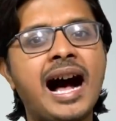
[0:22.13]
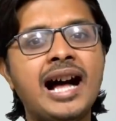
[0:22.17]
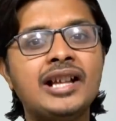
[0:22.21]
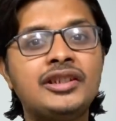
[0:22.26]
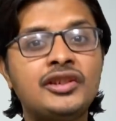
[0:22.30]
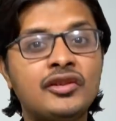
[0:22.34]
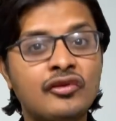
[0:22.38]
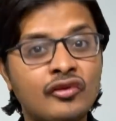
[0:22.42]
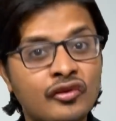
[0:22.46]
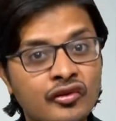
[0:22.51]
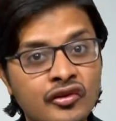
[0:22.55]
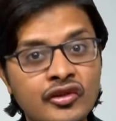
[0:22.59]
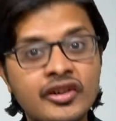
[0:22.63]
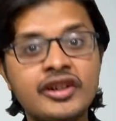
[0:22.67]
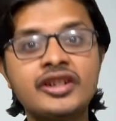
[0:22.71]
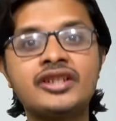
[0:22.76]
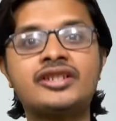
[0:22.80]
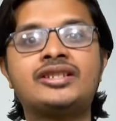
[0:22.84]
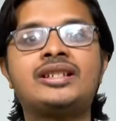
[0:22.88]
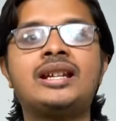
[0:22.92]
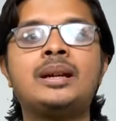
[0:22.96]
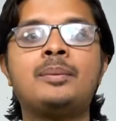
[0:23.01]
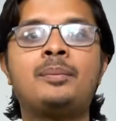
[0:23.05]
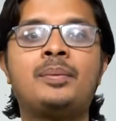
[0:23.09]
आज
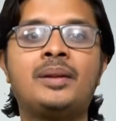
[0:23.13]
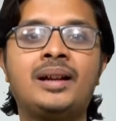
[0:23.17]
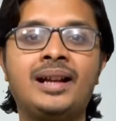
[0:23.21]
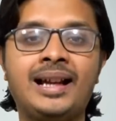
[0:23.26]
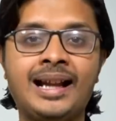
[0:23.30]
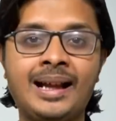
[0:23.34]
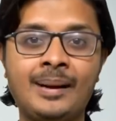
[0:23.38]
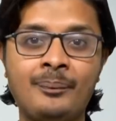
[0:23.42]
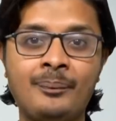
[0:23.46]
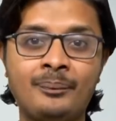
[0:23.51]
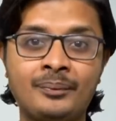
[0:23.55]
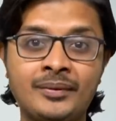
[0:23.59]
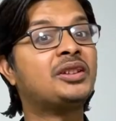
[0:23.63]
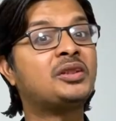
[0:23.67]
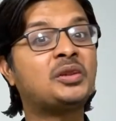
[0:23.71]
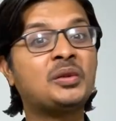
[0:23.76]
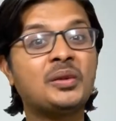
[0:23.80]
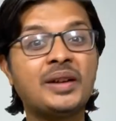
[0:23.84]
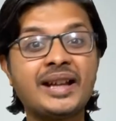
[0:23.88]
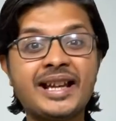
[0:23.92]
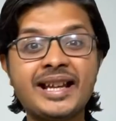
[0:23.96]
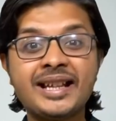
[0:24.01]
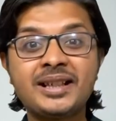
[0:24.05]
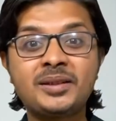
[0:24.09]
फर्स्ट अप्रैल है
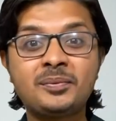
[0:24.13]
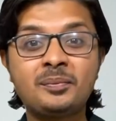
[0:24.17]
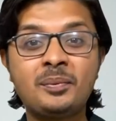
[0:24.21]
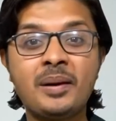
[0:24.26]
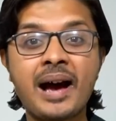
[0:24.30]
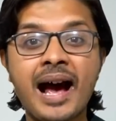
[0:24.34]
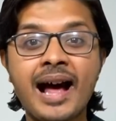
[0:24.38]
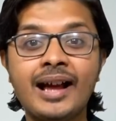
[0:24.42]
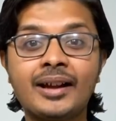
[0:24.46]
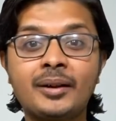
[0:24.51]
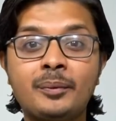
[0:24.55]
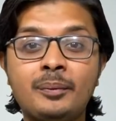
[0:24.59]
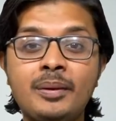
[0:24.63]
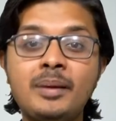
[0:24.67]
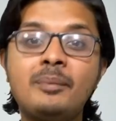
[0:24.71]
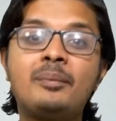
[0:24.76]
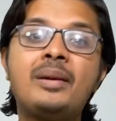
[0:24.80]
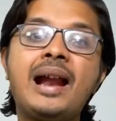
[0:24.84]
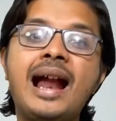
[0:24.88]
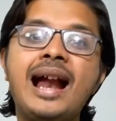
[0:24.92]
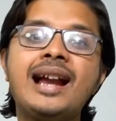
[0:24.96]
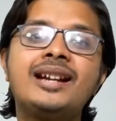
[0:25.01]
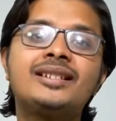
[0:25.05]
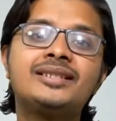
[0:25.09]
तो इस बार भी
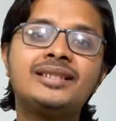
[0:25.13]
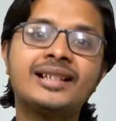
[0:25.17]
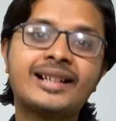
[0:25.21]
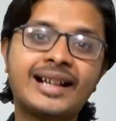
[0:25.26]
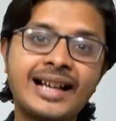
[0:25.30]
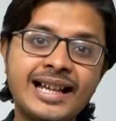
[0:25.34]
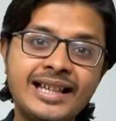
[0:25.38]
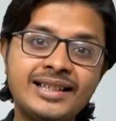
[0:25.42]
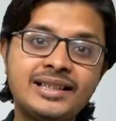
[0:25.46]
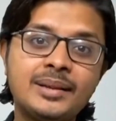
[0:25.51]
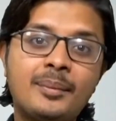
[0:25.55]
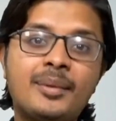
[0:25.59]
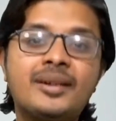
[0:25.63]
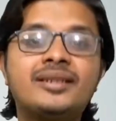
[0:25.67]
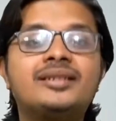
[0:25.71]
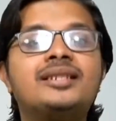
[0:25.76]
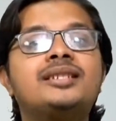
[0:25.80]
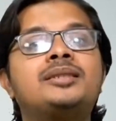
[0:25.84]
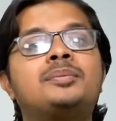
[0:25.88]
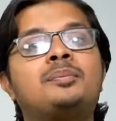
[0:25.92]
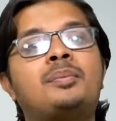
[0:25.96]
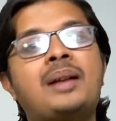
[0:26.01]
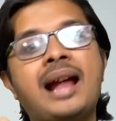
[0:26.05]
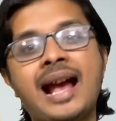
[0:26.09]
ब्रांड्स ने कई
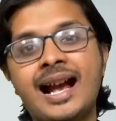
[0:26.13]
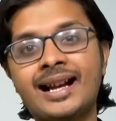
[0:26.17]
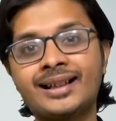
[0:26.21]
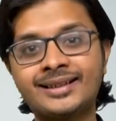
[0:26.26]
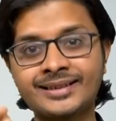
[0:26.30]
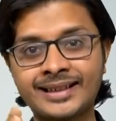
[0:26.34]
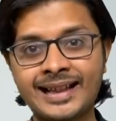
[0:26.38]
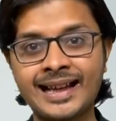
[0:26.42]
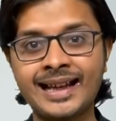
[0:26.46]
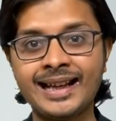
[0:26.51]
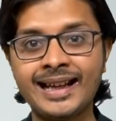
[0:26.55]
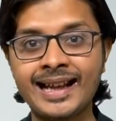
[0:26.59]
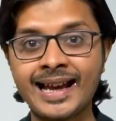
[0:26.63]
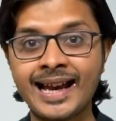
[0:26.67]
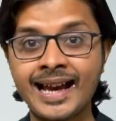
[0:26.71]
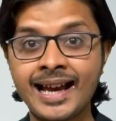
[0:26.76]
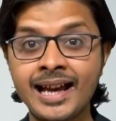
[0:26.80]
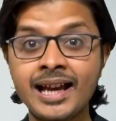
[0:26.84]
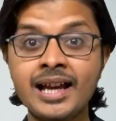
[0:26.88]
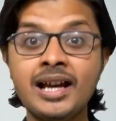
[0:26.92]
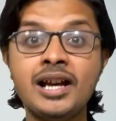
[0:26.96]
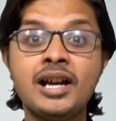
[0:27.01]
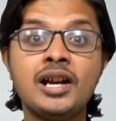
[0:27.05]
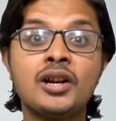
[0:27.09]
ज़बरदस्त प्रैंक्स खेले हैं